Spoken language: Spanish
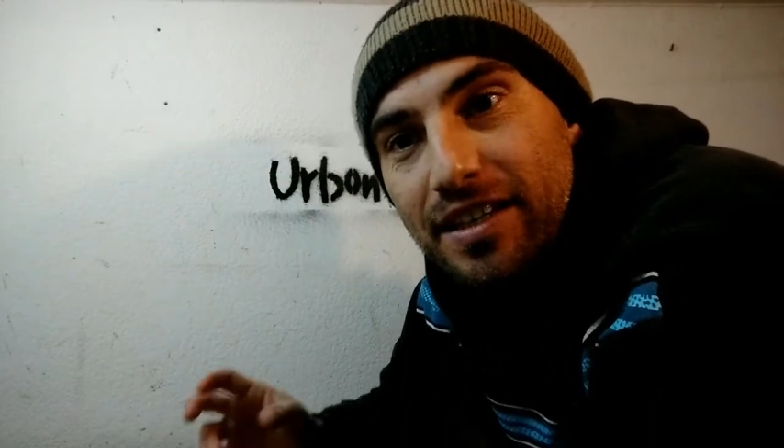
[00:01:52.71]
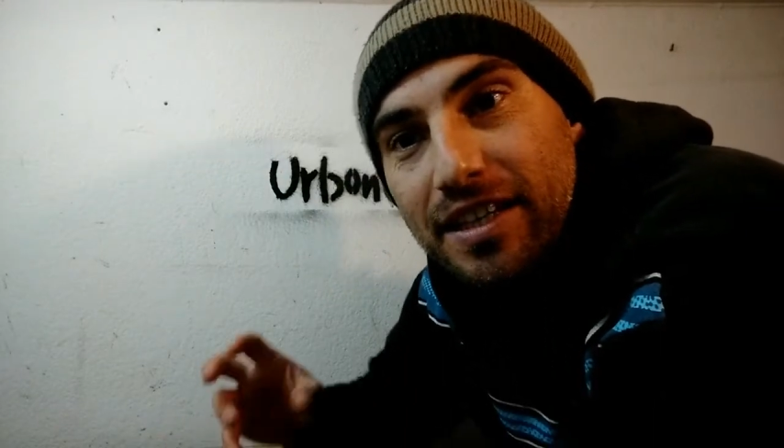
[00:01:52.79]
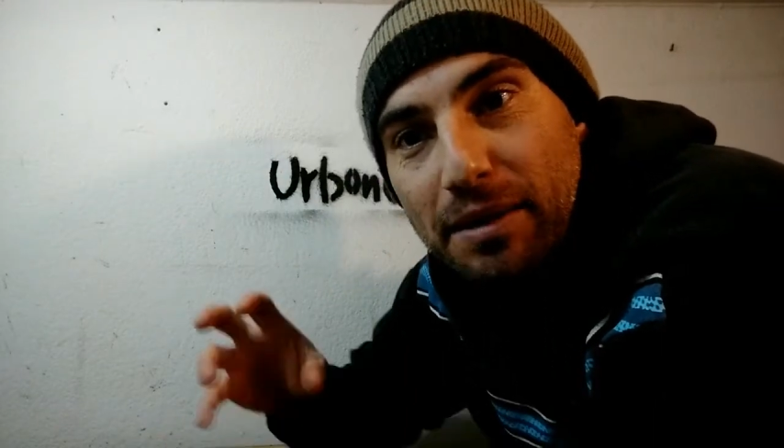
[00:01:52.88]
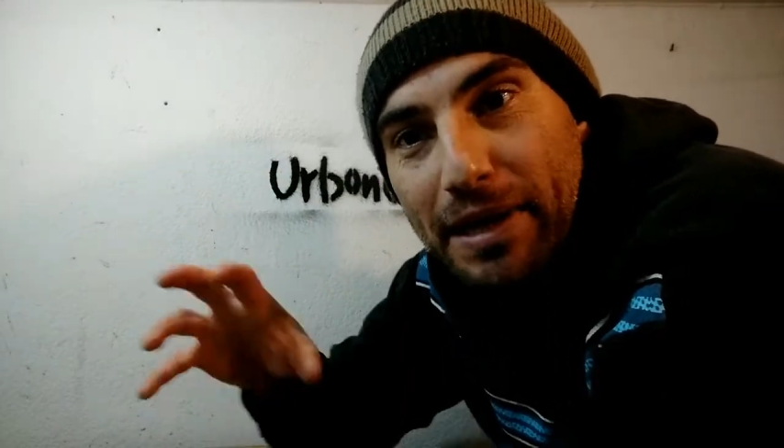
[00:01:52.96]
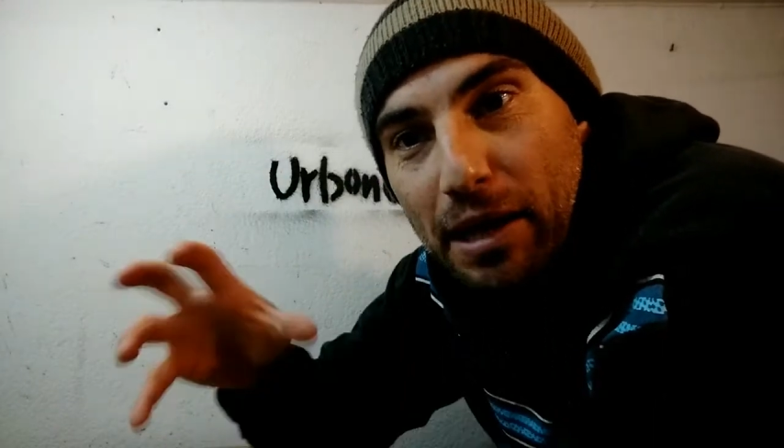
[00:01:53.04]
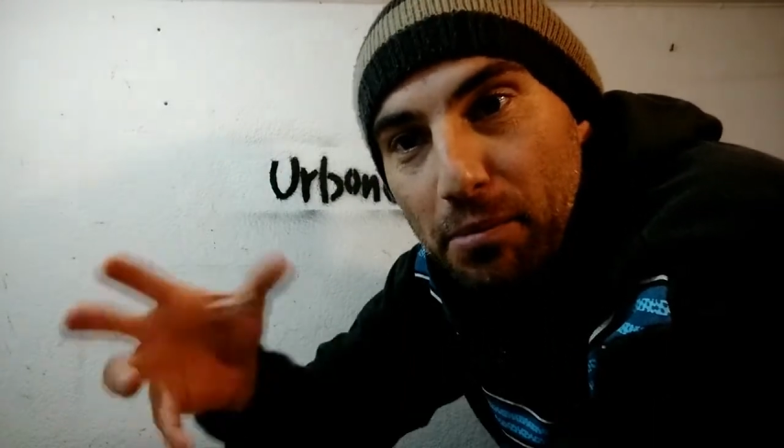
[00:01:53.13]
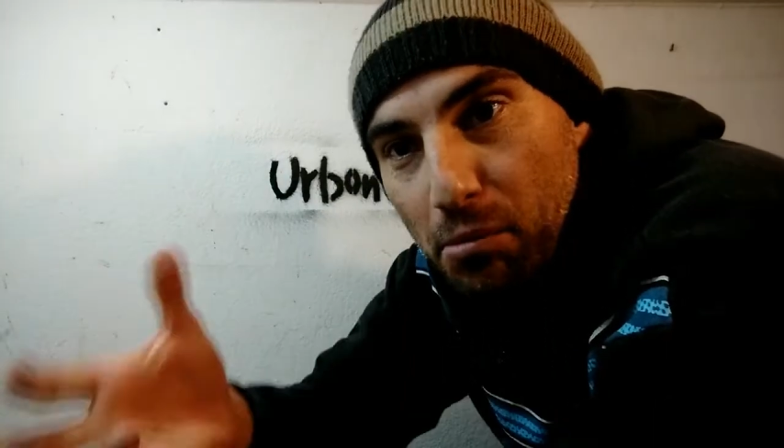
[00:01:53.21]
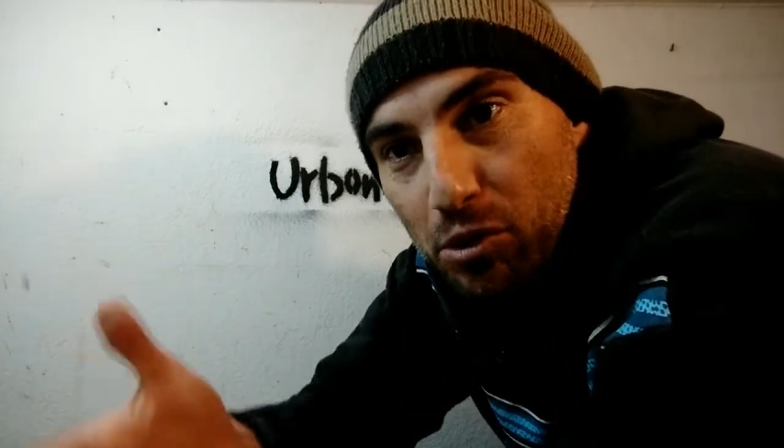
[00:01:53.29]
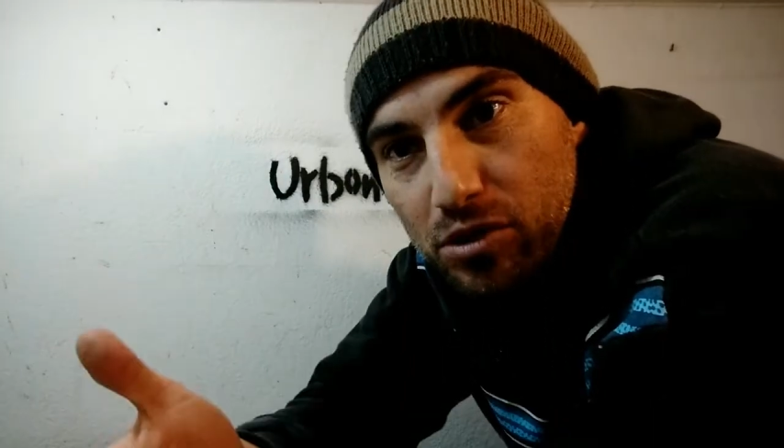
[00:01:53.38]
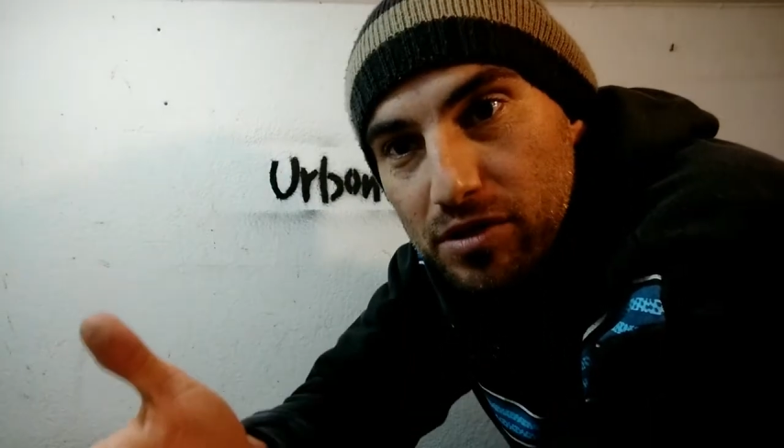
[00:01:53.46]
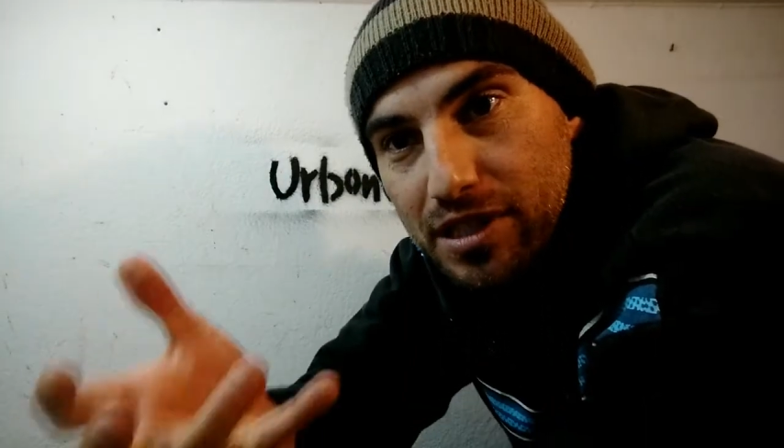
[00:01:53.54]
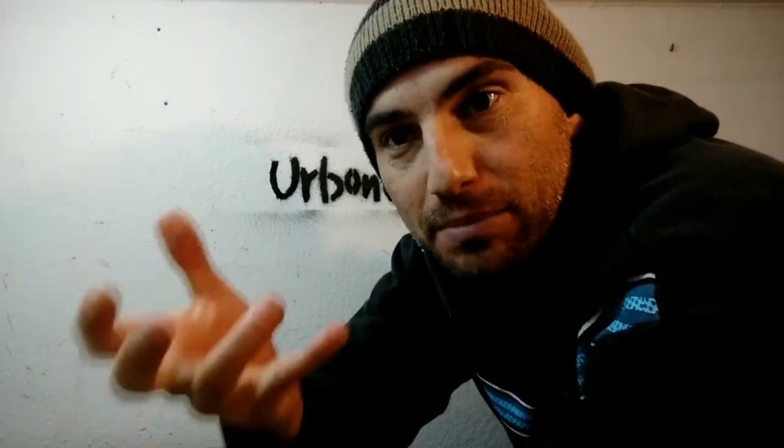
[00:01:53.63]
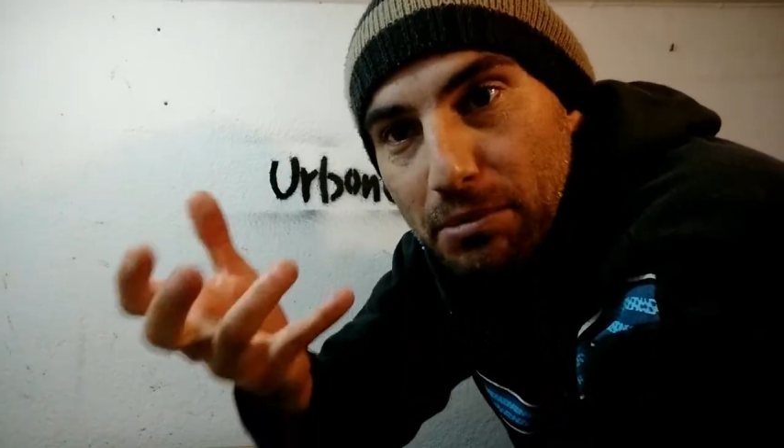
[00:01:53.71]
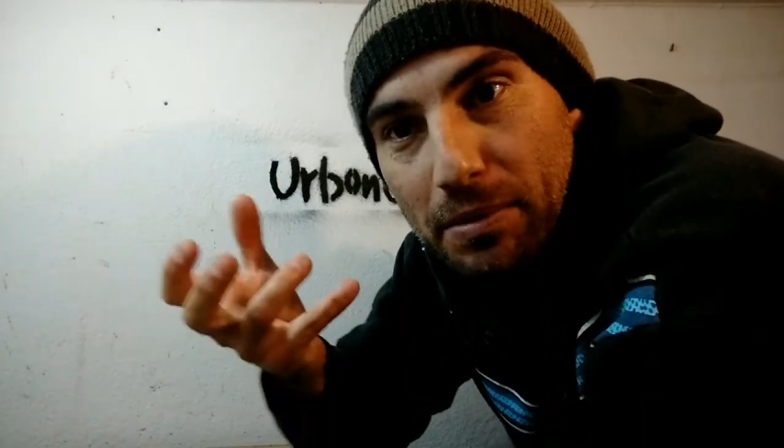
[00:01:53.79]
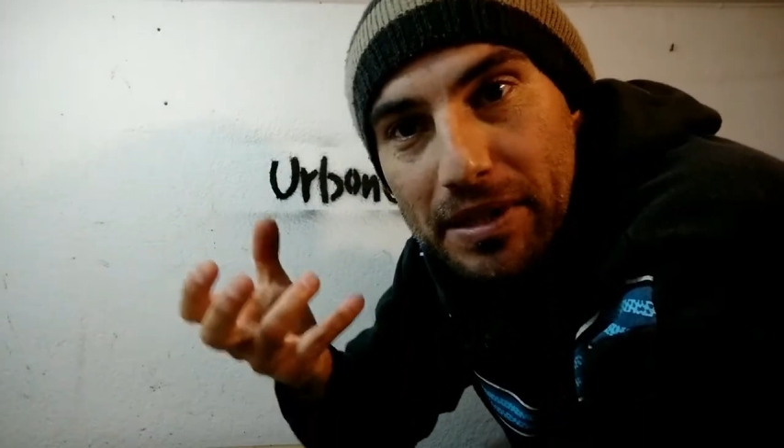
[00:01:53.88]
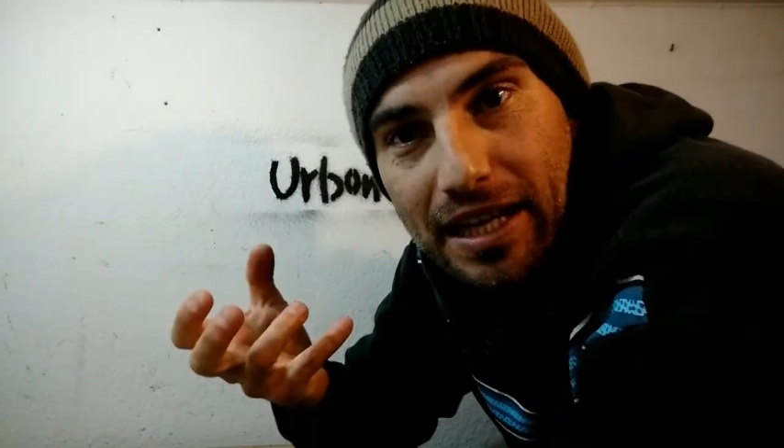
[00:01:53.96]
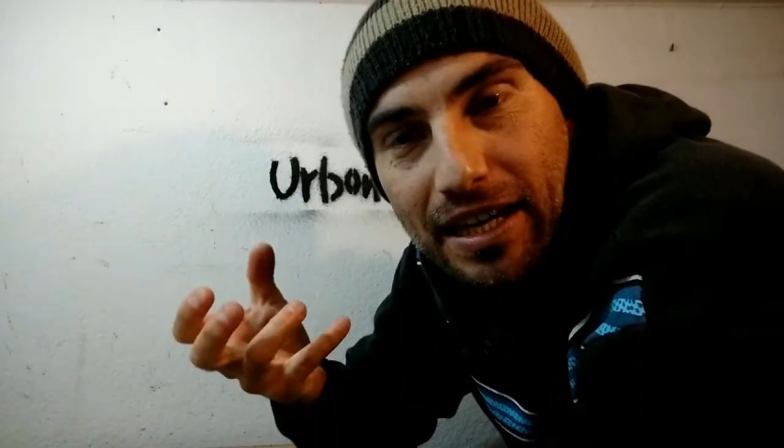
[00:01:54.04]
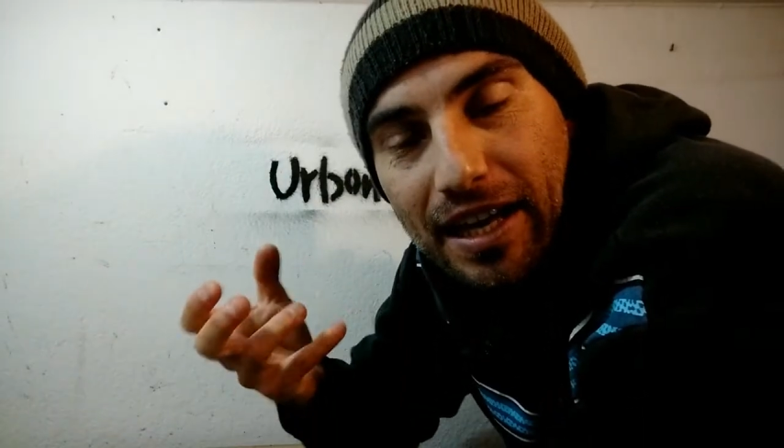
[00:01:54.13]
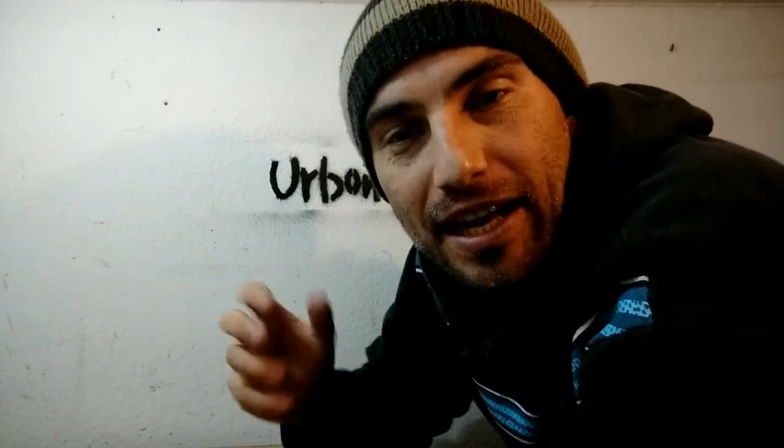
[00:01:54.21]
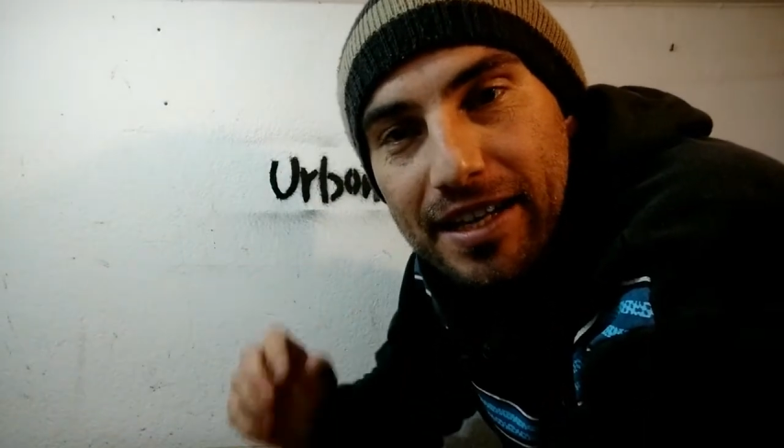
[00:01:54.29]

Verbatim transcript: y de esta manera podemos simplemente